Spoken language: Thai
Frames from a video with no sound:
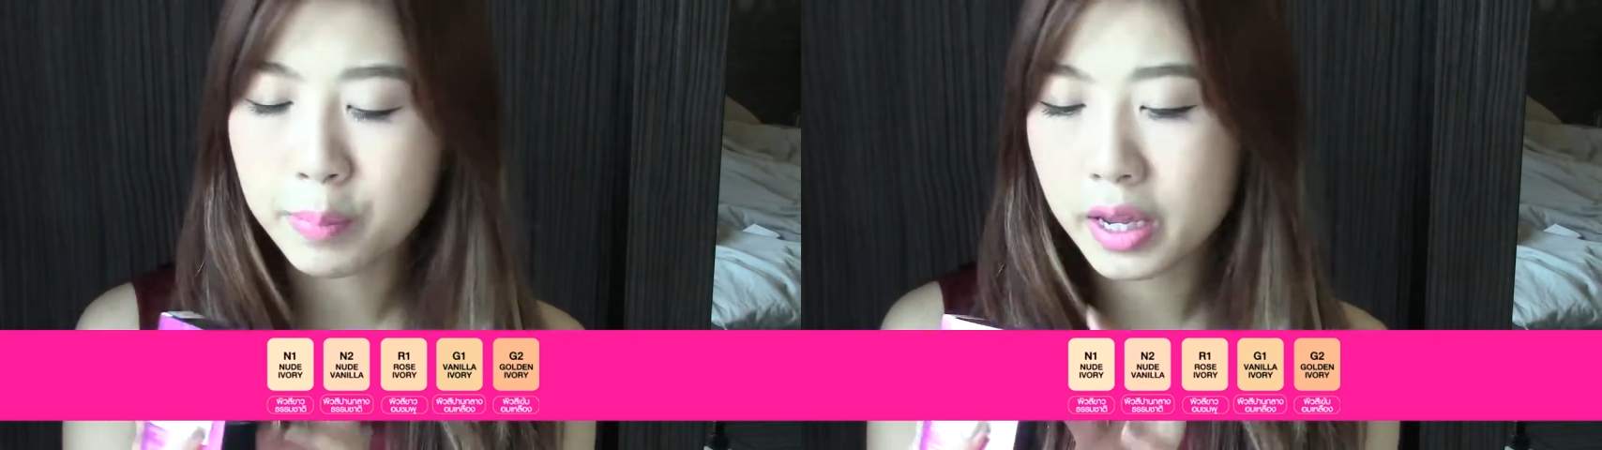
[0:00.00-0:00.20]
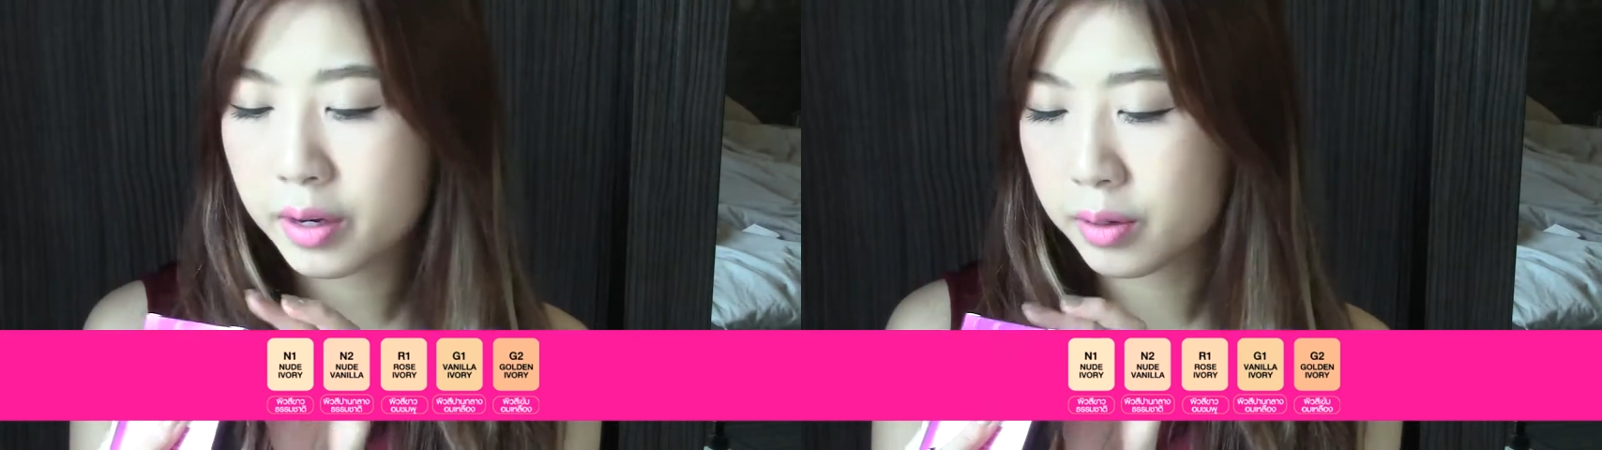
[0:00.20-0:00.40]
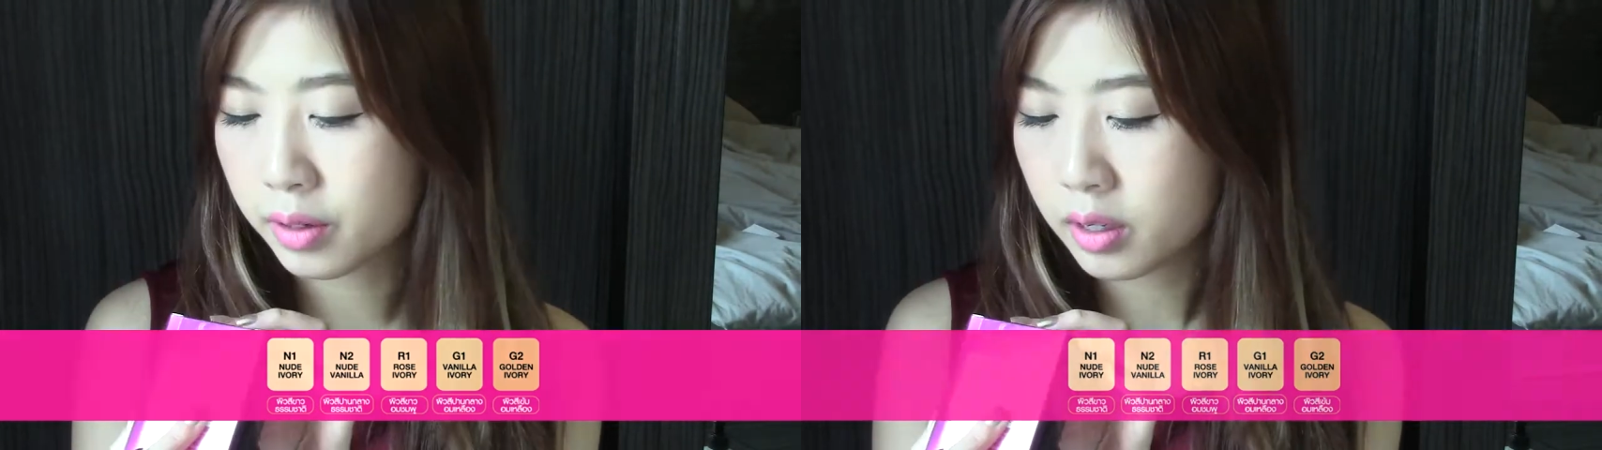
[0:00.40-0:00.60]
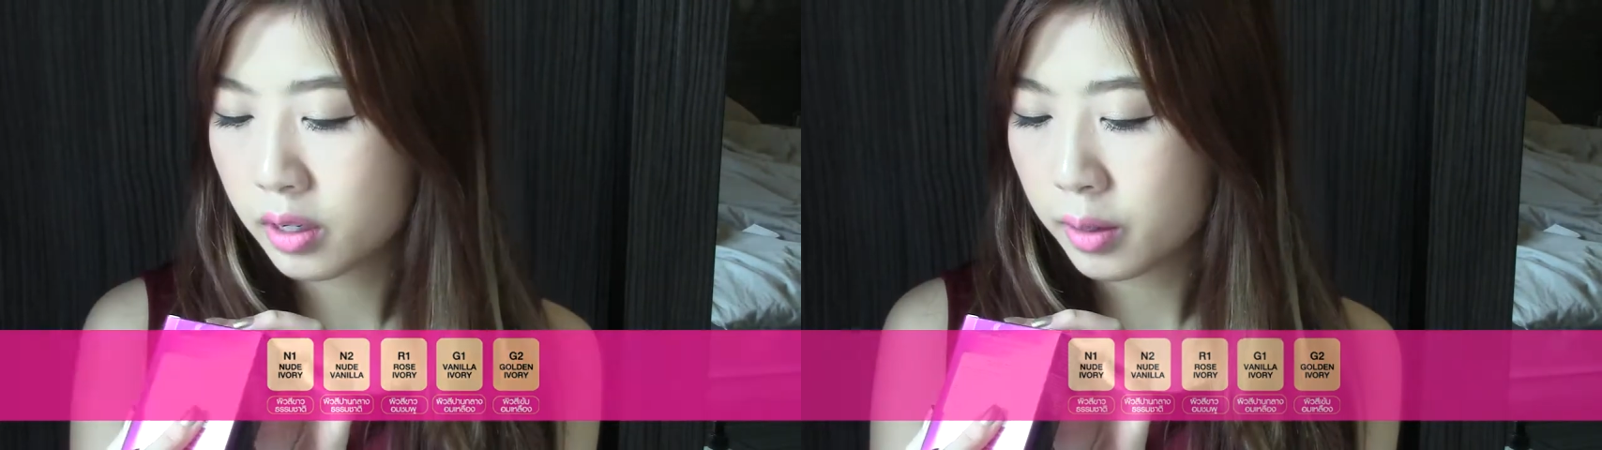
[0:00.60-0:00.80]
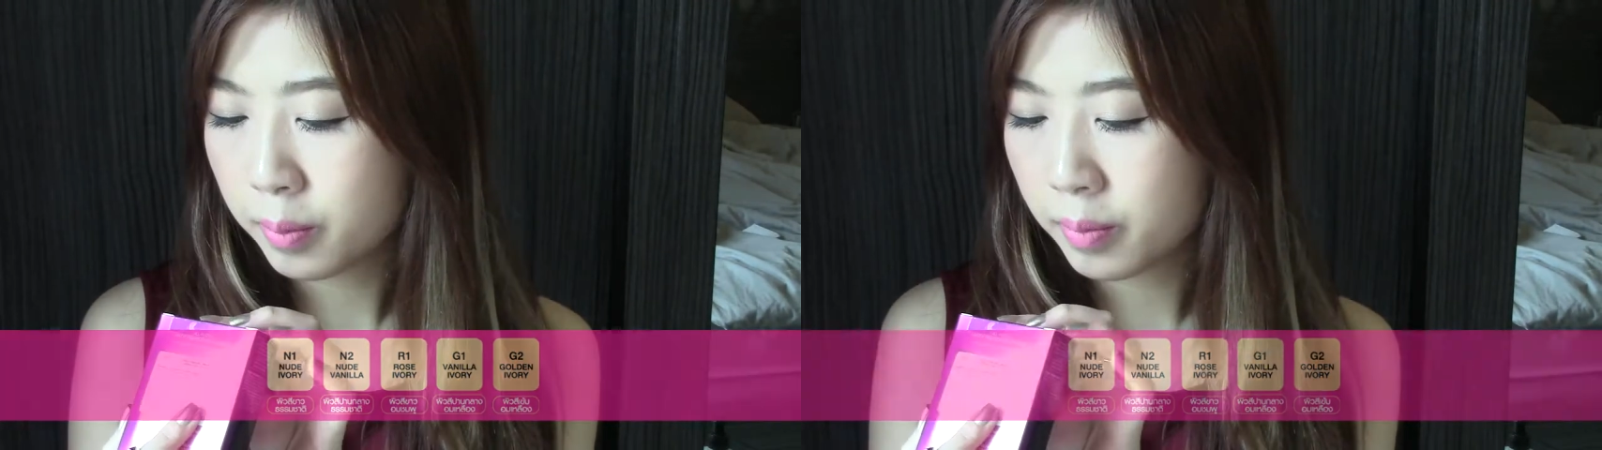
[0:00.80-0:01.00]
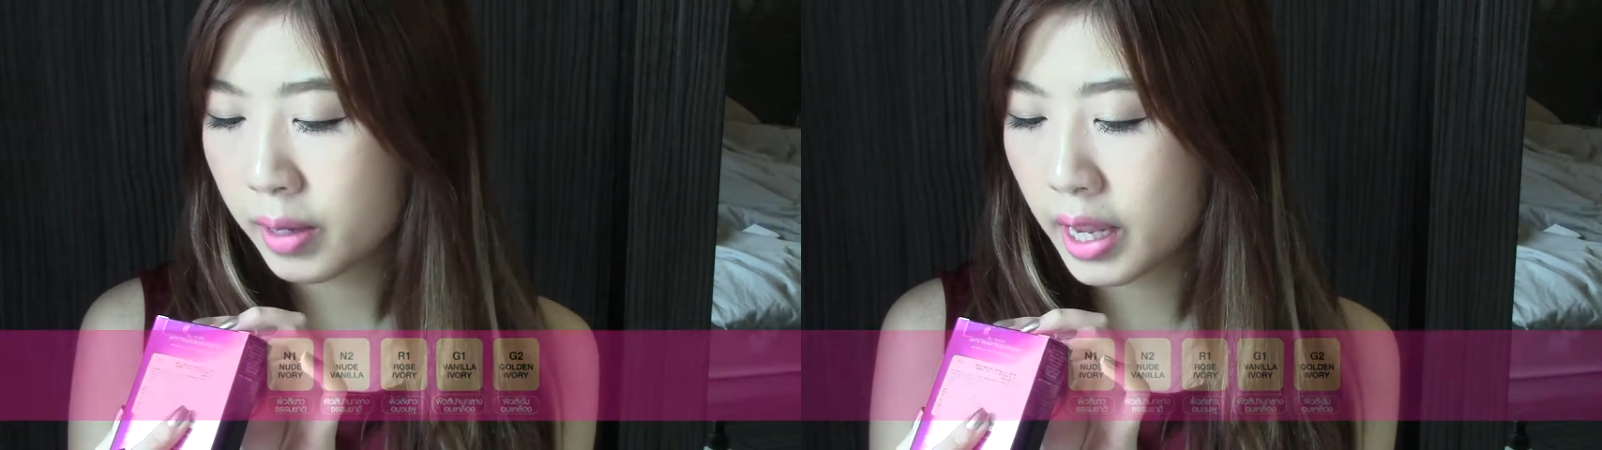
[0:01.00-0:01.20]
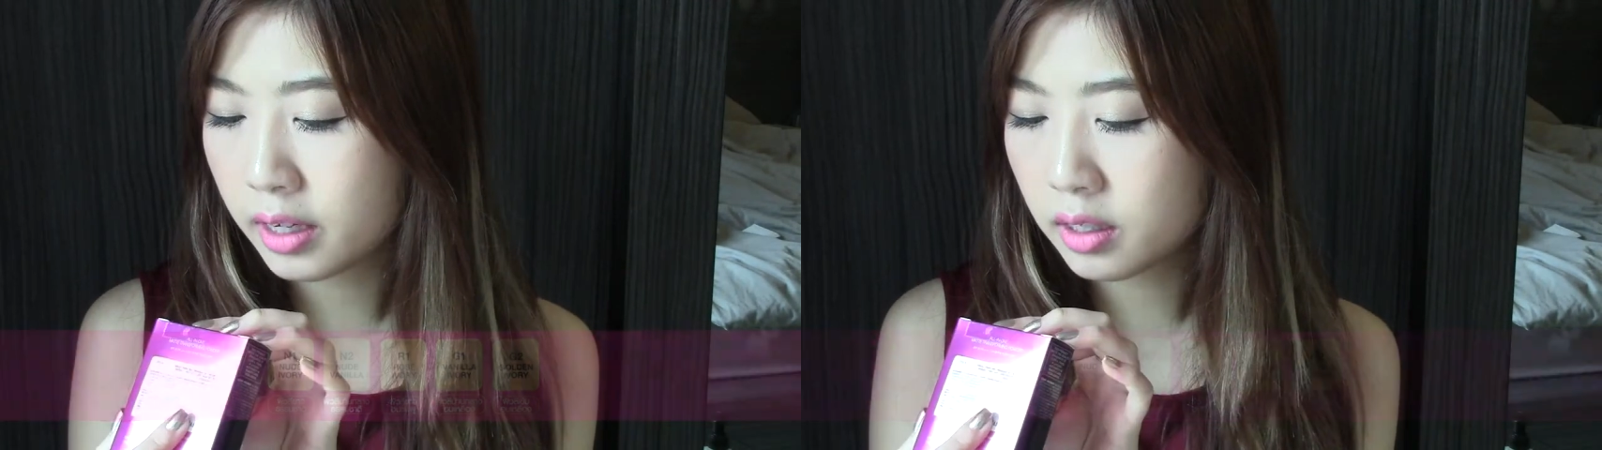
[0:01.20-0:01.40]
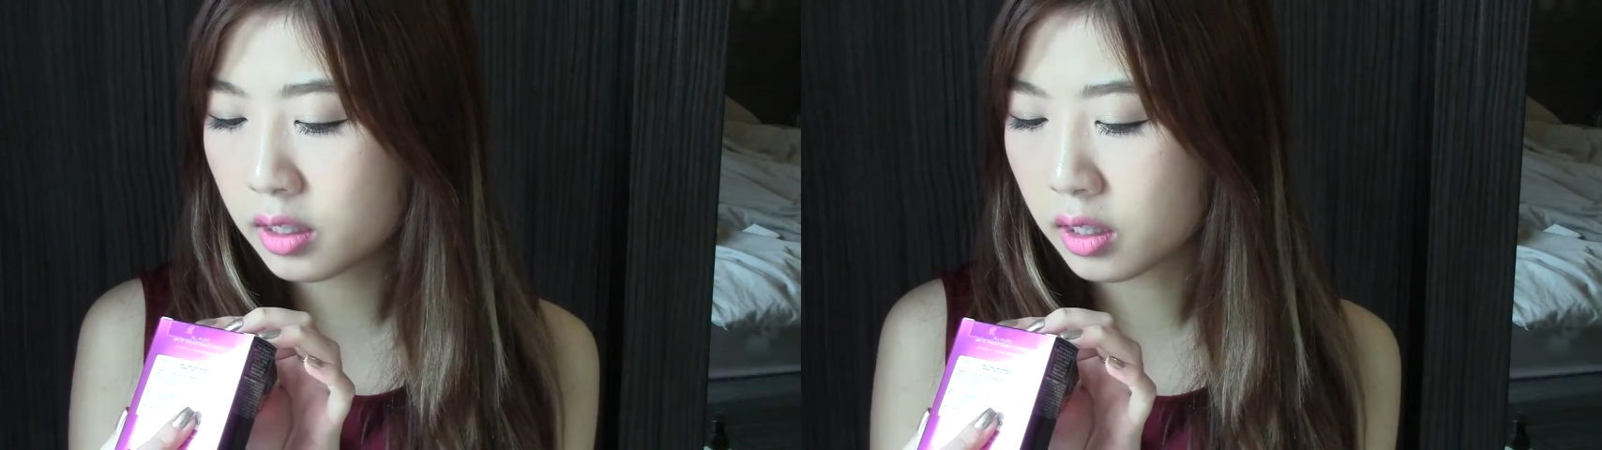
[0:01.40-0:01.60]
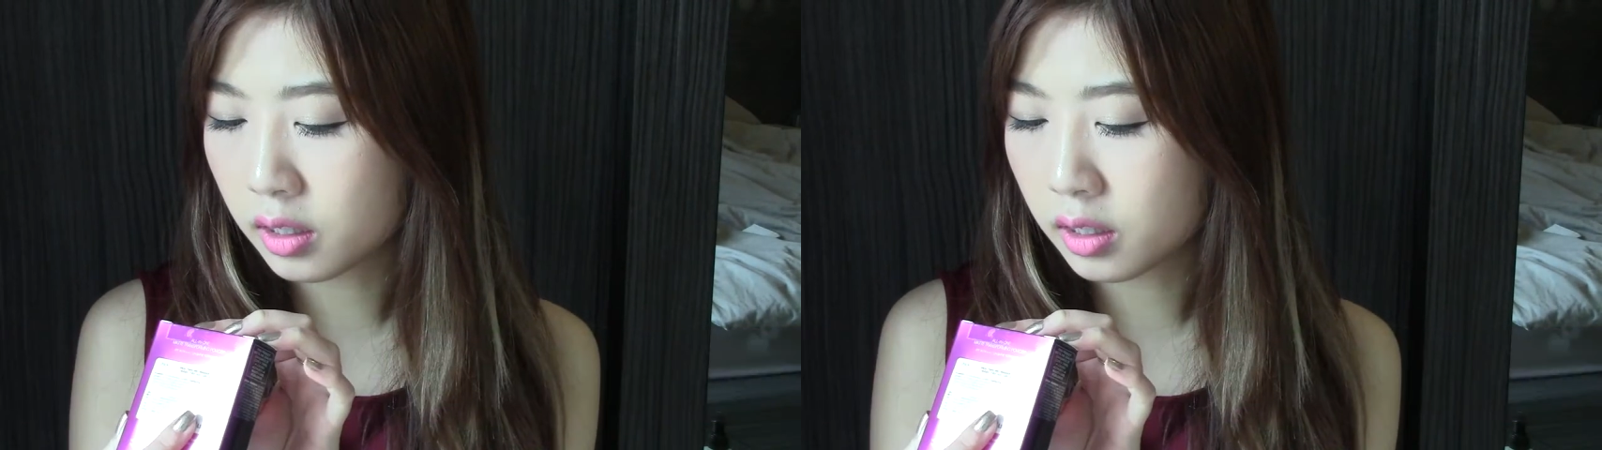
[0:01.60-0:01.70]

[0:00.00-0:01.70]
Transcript: เป็น N1